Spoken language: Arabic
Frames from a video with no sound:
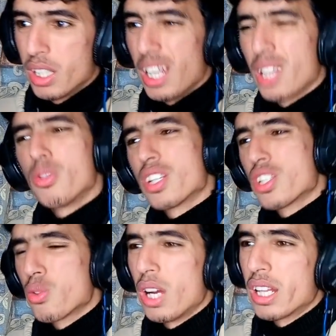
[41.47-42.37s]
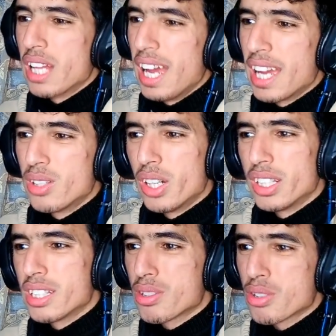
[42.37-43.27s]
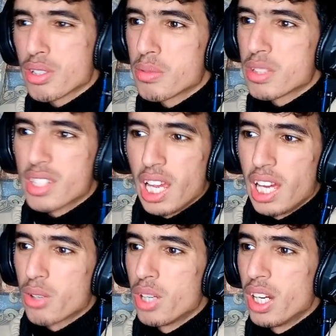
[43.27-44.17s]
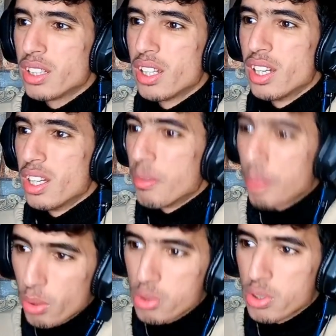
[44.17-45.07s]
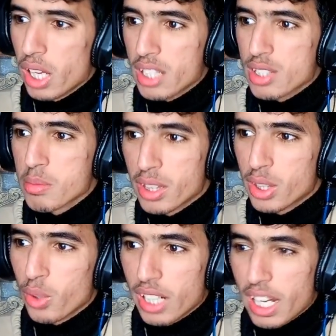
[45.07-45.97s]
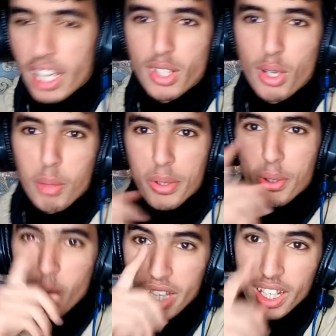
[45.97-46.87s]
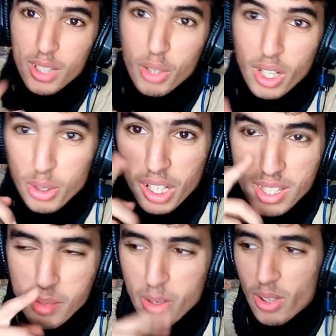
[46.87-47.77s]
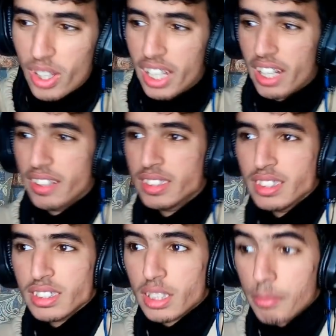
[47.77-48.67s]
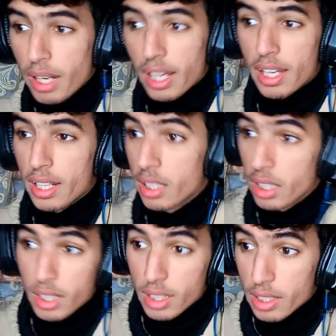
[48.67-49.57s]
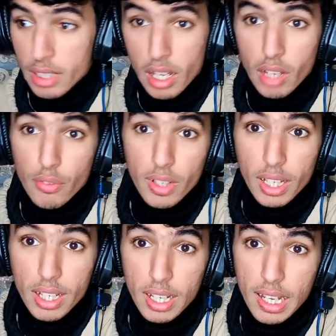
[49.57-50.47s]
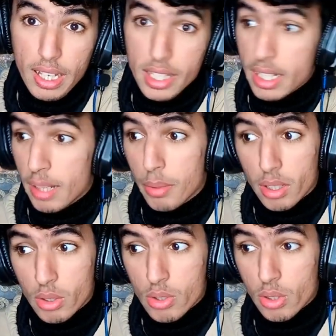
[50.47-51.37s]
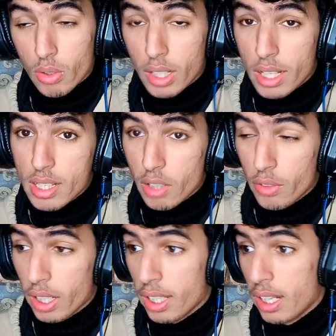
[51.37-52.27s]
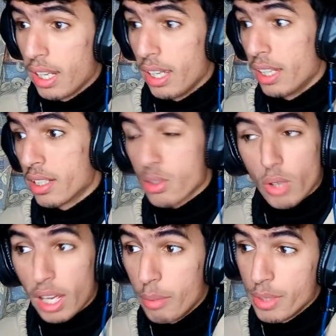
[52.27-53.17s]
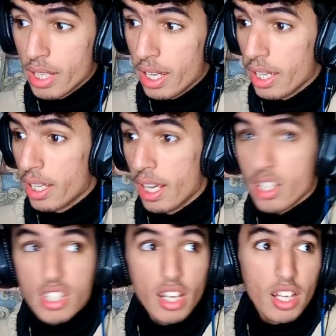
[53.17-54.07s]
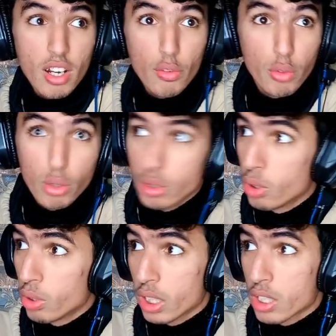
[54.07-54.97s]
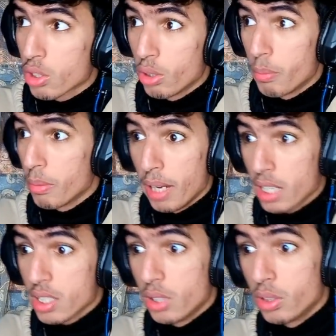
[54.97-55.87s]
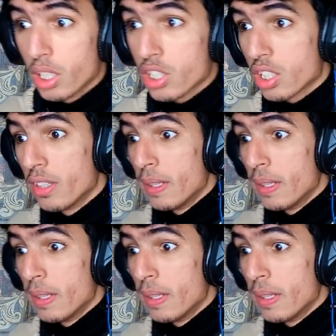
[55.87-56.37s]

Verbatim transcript: آه، يقول لك شي واحد العين كيف السحر وهذه الرجوله خاصكم يديو الرقي يدير لهم الرقي هذوك هذوك خاصهم الرقيه من الاخر آه، ان افريقيا اللاعينه بالرجوله والله حتى افريقيا اللاعينه توقع منا هي السحر الفودو وداك الشكوبي ما عرفت شنو هو داك الشيء